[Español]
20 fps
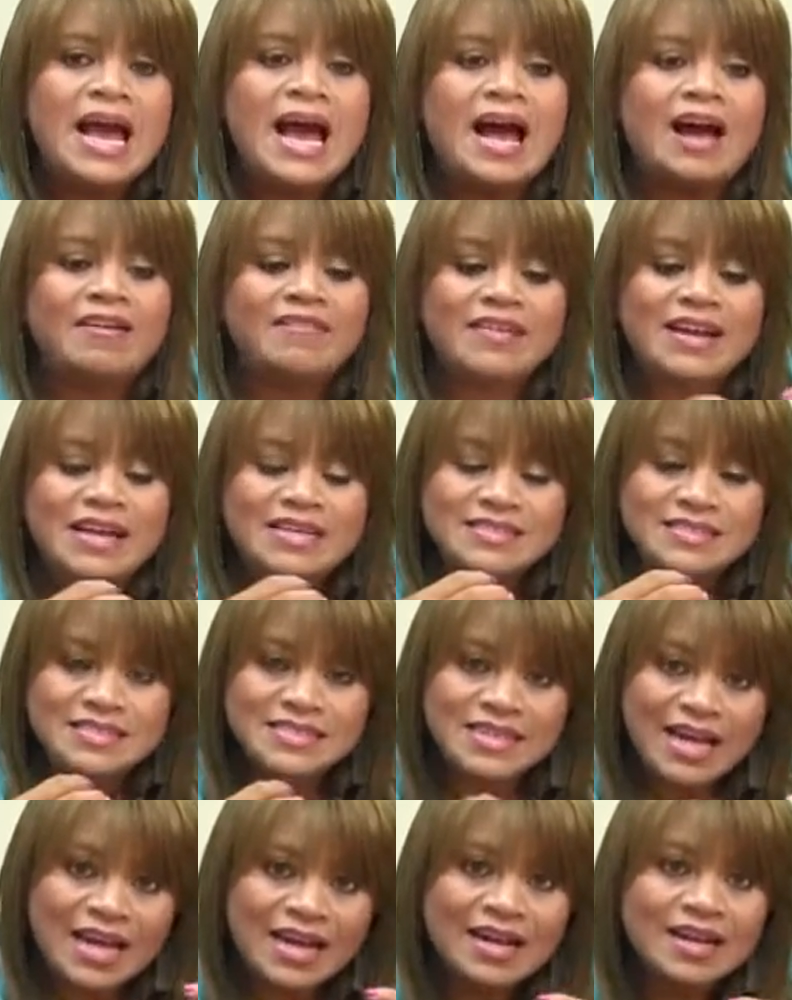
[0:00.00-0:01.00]

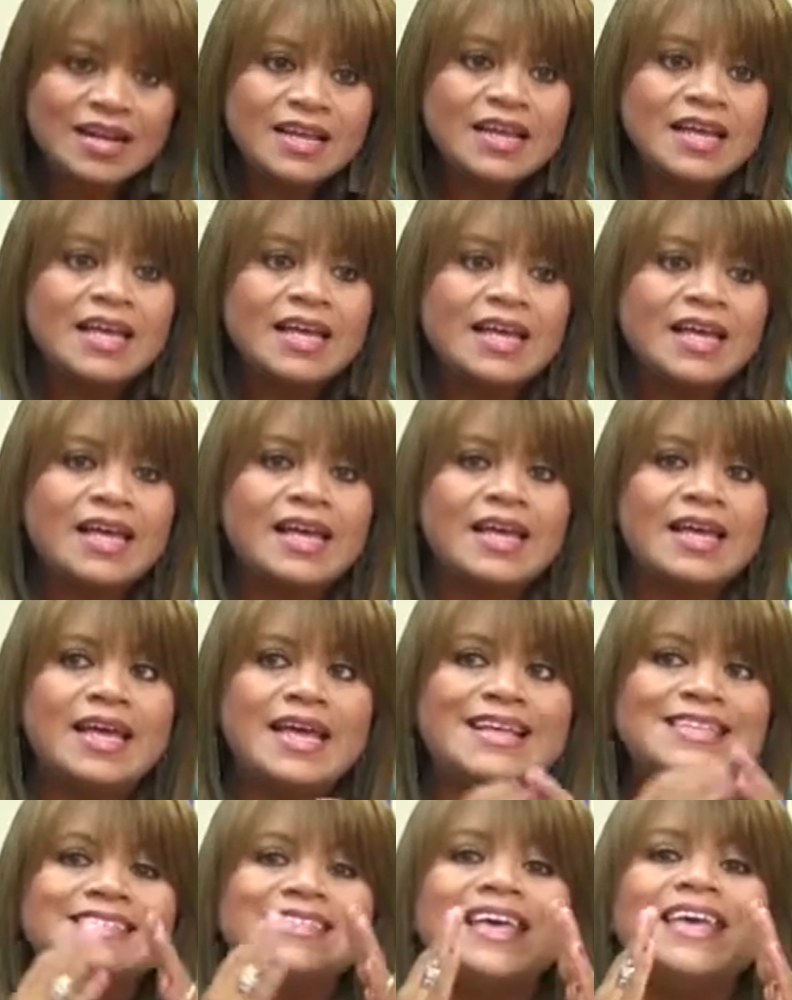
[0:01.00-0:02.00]
abrazar
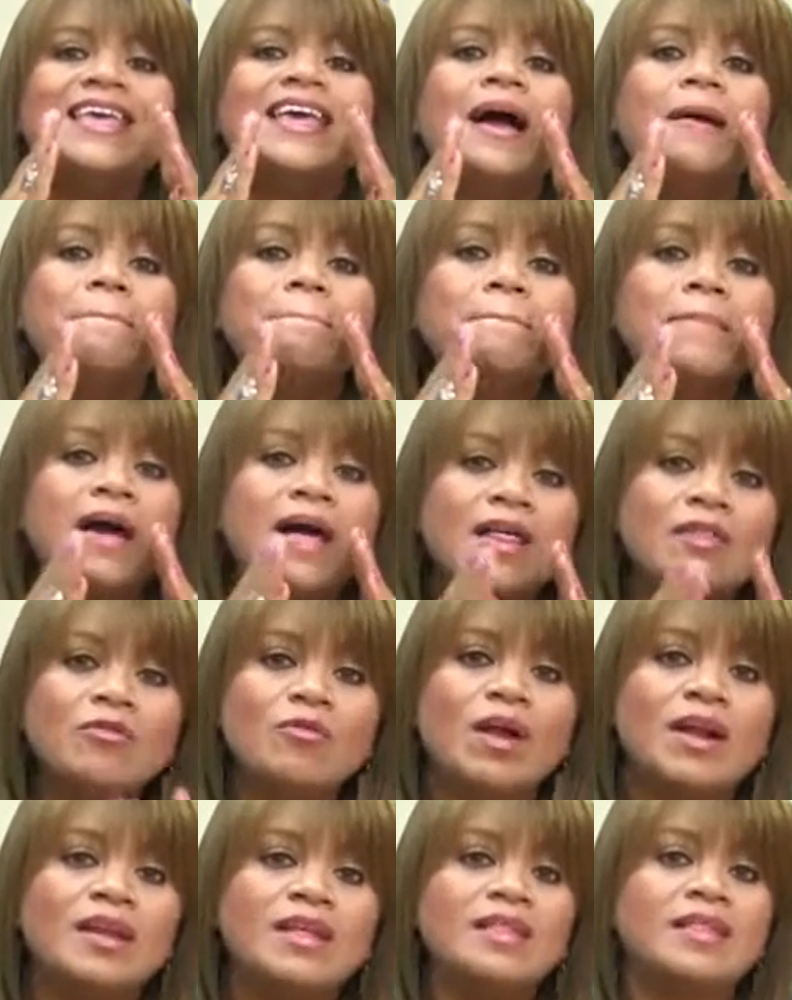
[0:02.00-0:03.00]
eh, ese
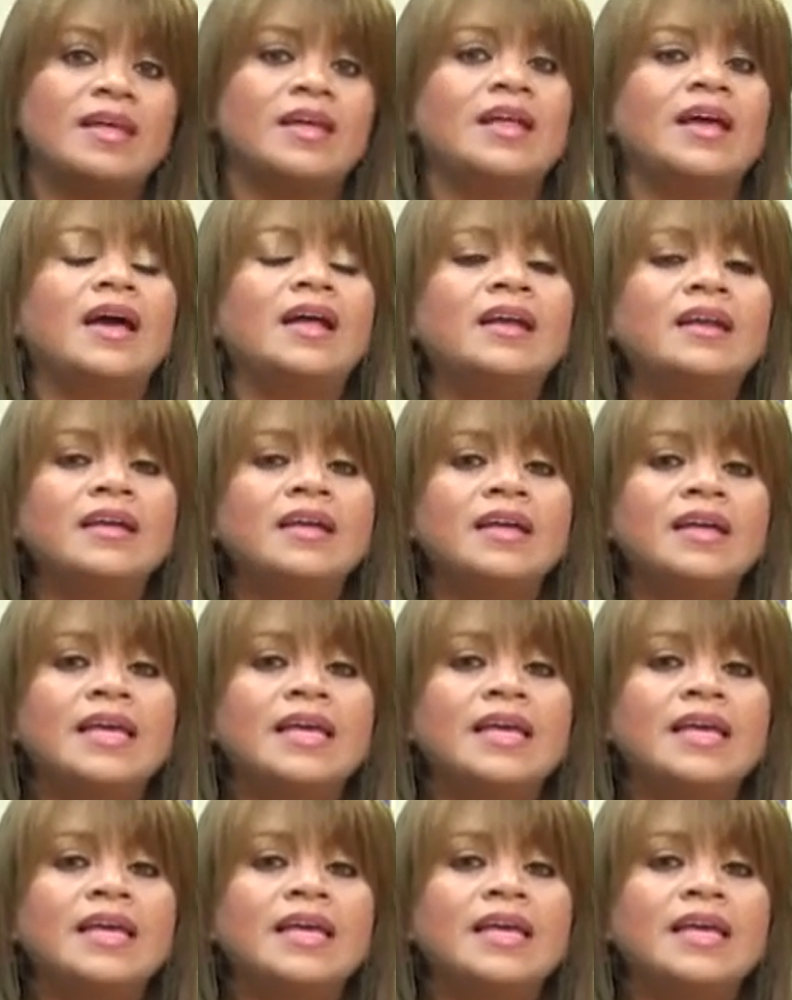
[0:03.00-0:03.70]
llamado a liderar.